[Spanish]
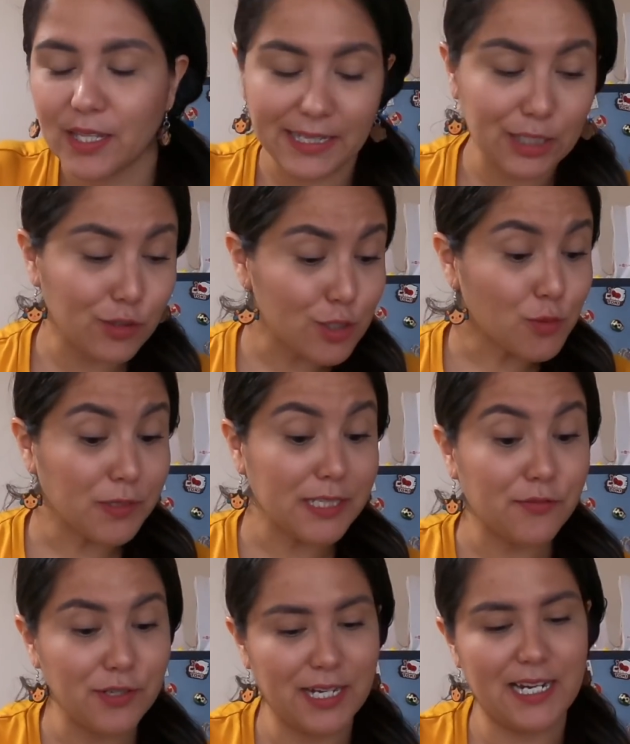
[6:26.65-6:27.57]
que toda su
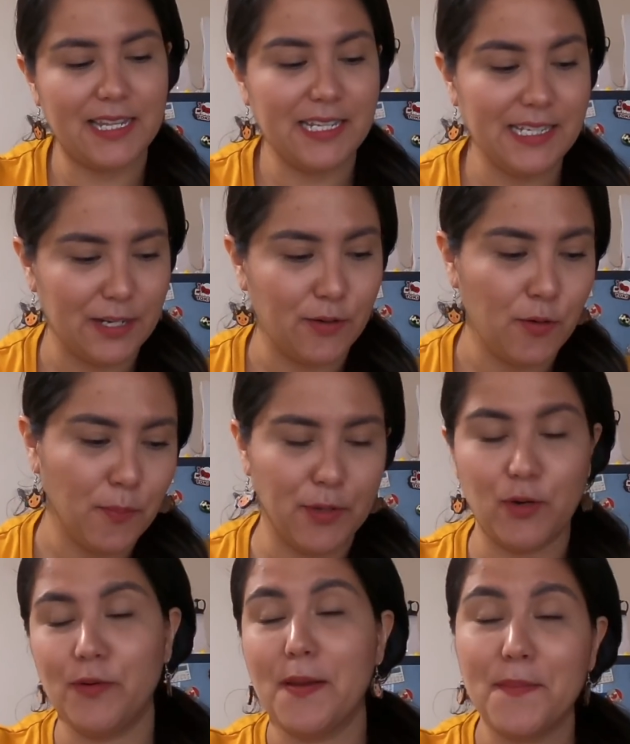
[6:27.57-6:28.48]
vida fue jardinero,
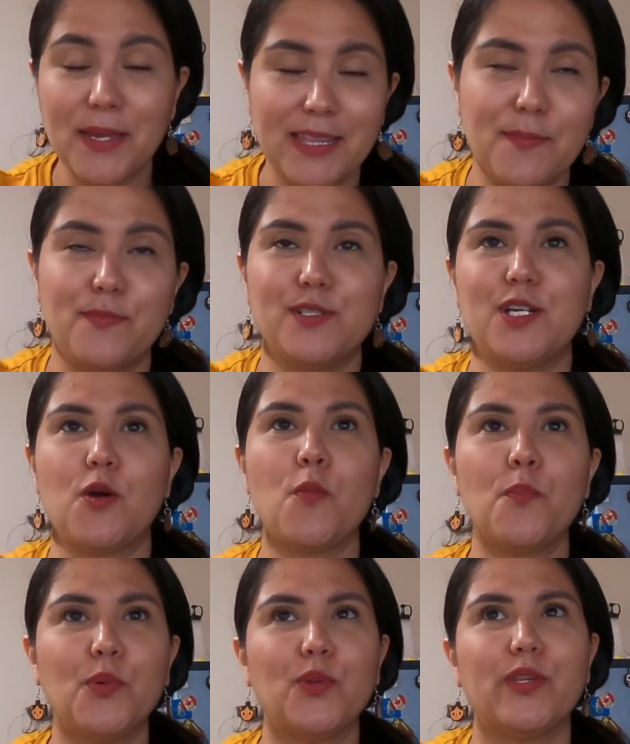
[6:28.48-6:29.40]
pero obviamente pues
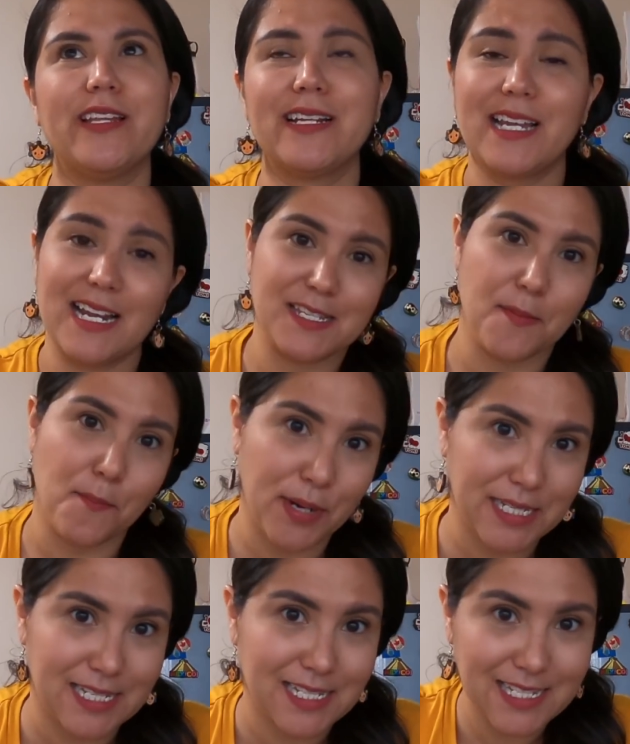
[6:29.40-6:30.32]
llegó un punto en el que las
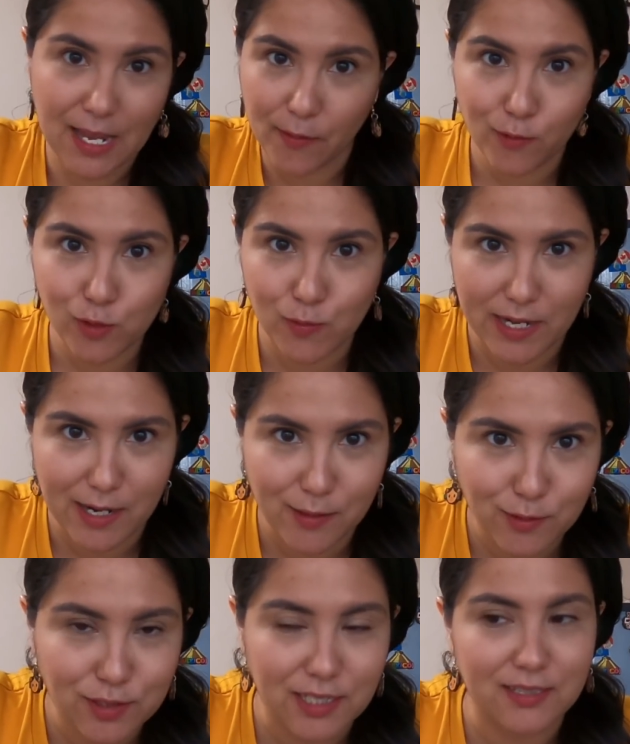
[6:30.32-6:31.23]
empresas ya no los van
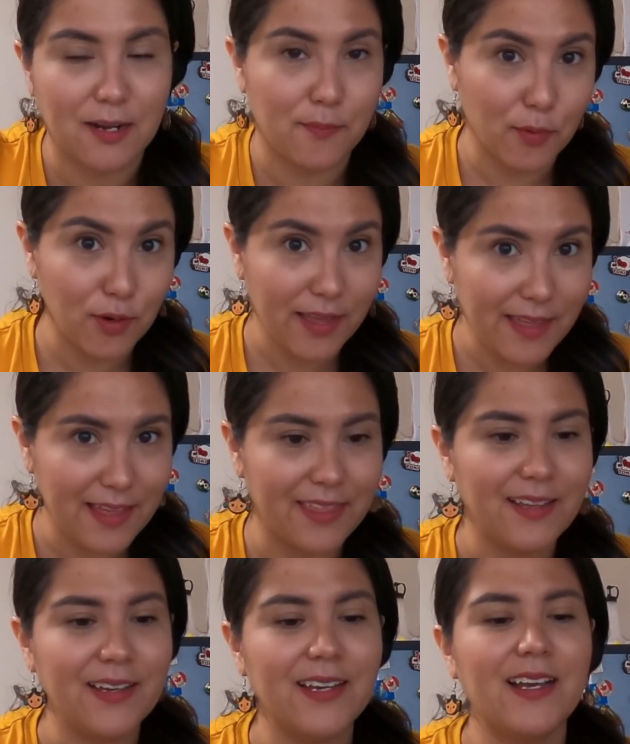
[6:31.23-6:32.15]
a contratar por la
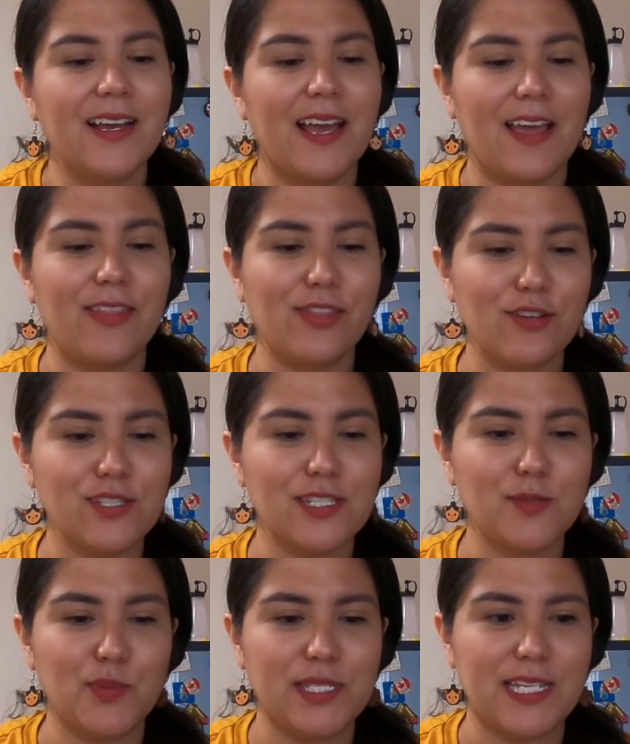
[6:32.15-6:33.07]
edad.
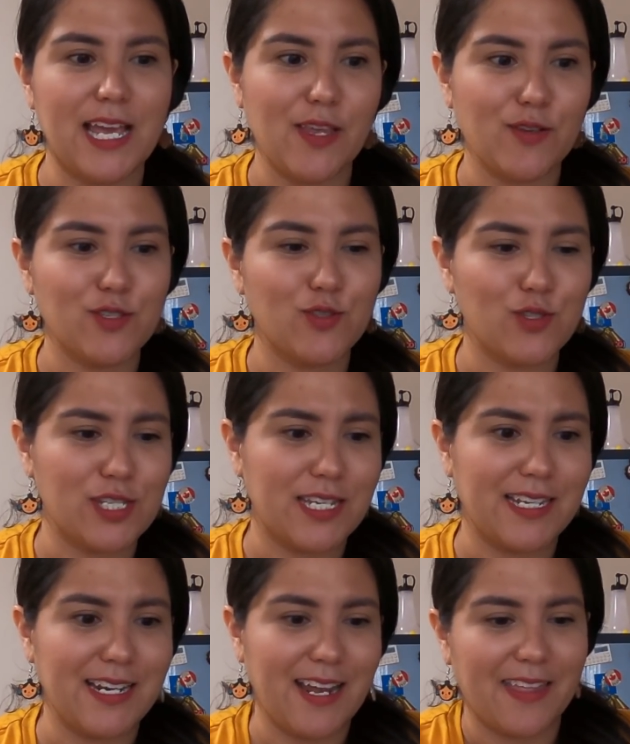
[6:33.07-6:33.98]
Entonces pues ellos no
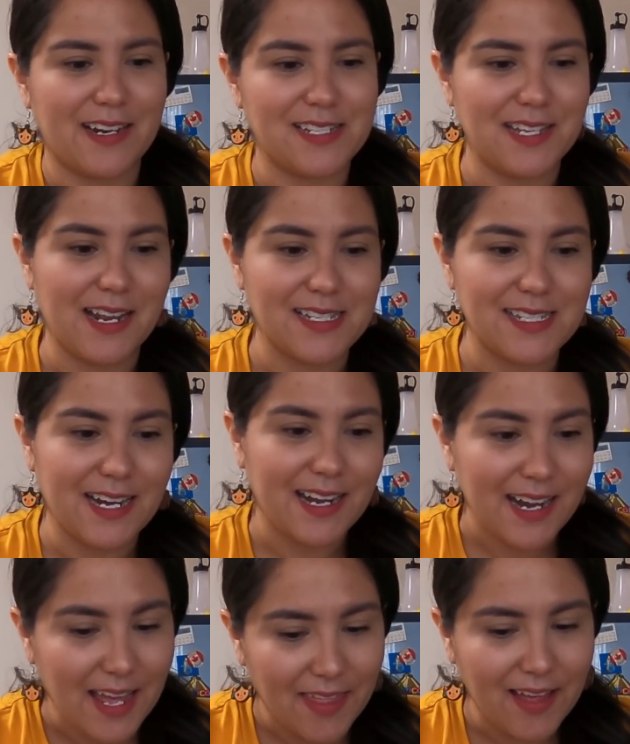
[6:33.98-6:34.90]
se quieren quedar sin
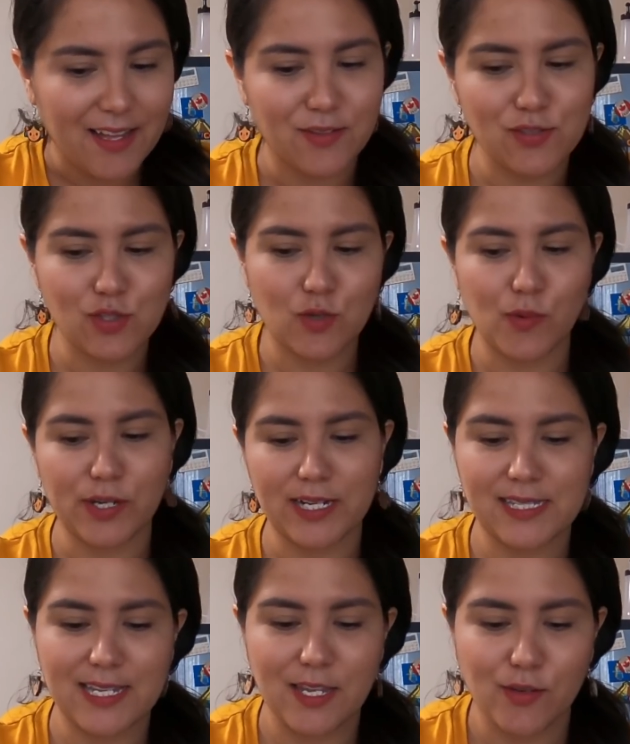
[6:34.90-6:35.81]
hacer nada, entonces como
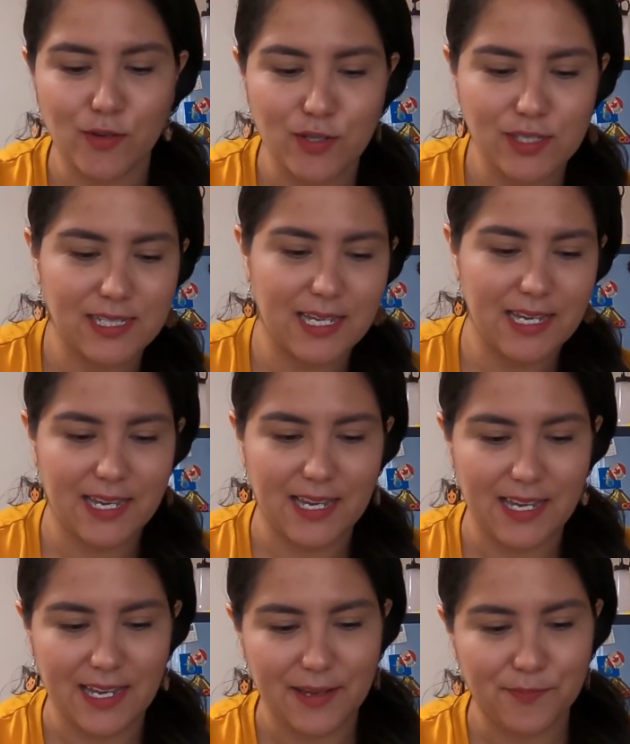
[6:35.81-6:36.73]
que el señor
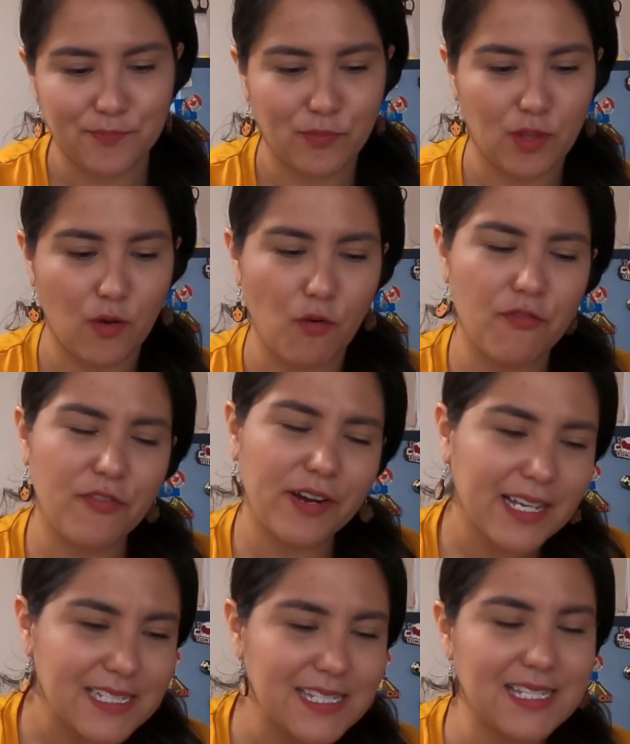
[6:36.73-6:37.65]
se
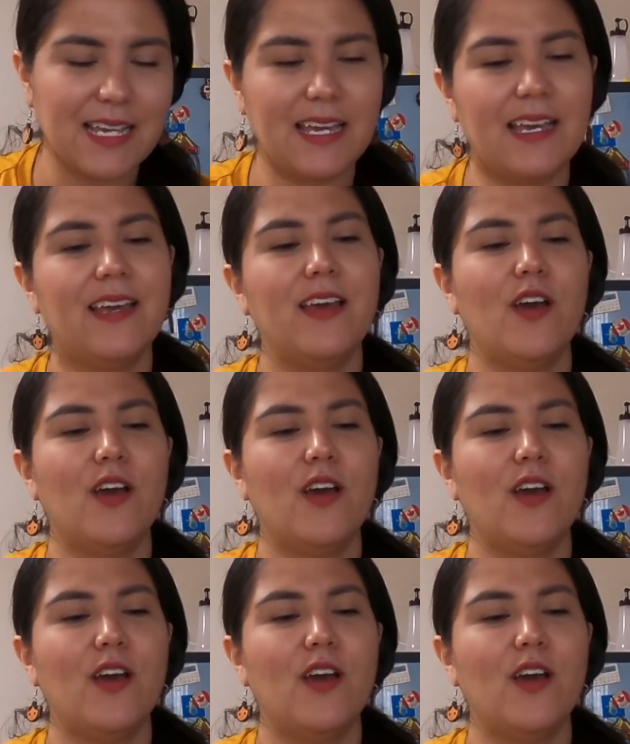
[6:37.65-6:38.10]
ofrece